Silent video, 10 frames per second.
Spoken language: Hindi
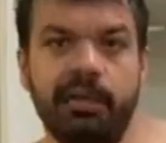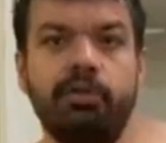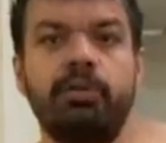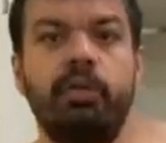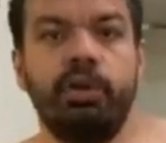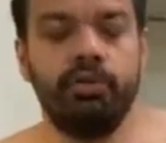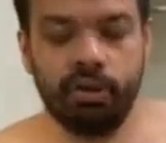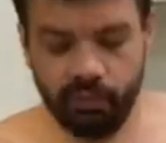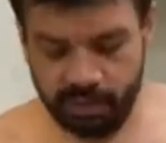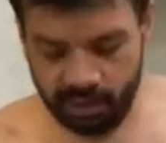लेकिन
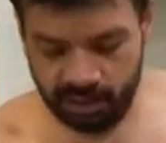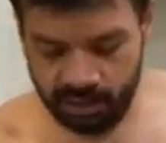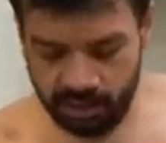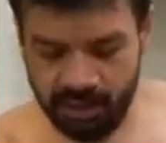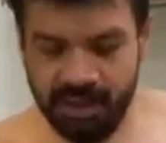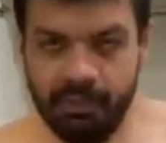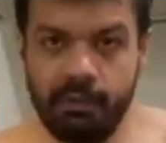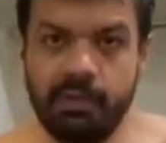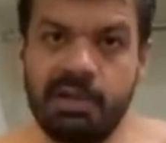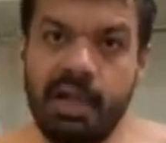2021 के फर्स्ट
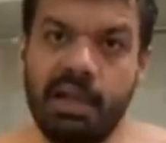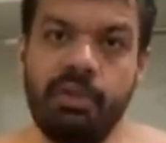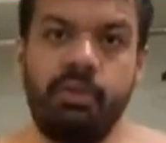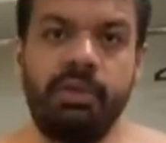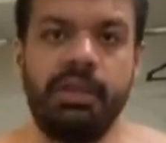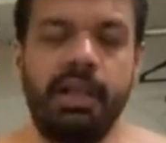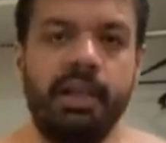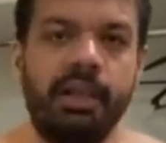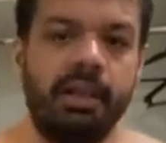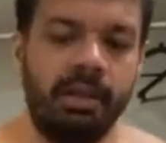क्वार्टर के बाद
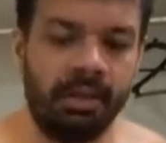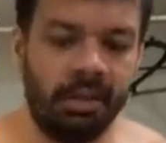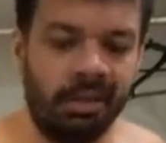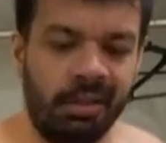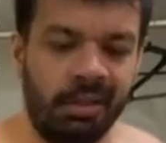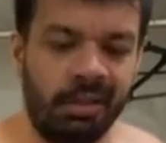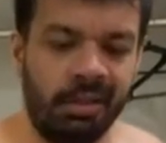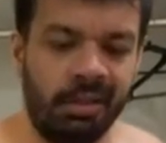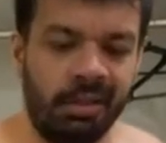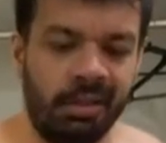से हम
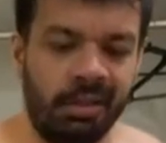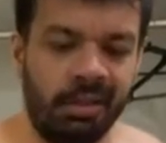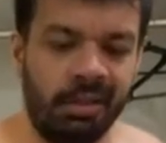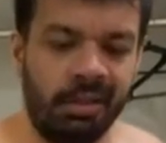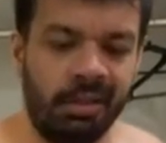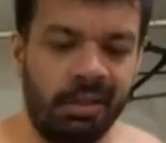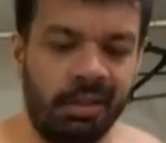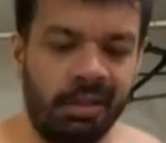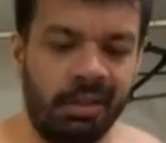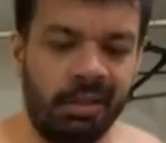देखते हैं कि गौरव
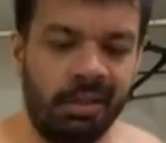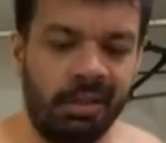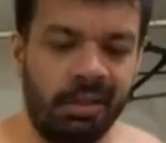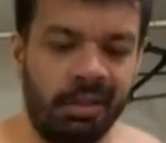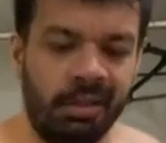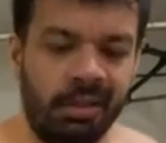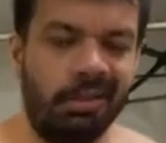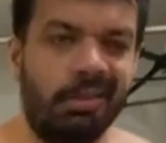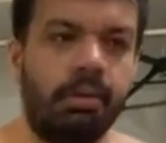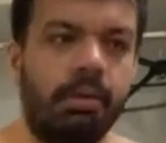तनेजा अपनी प्रीवियस
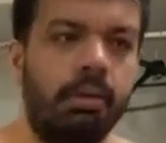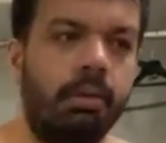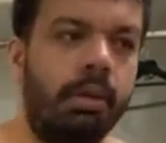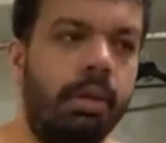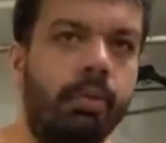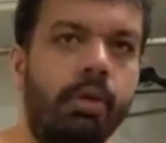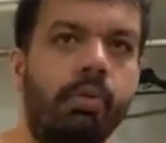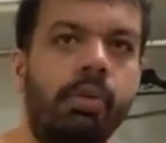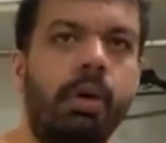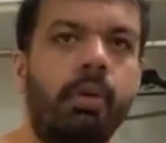चार पांच साल
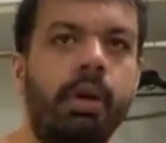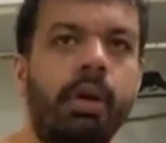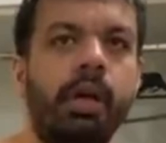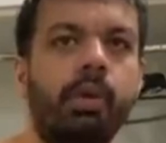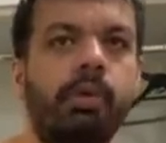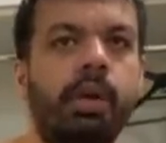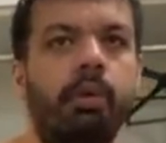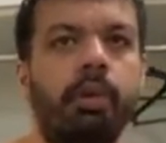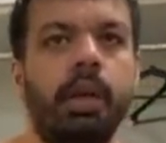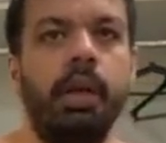पुरानी बेस लाइन पे वापस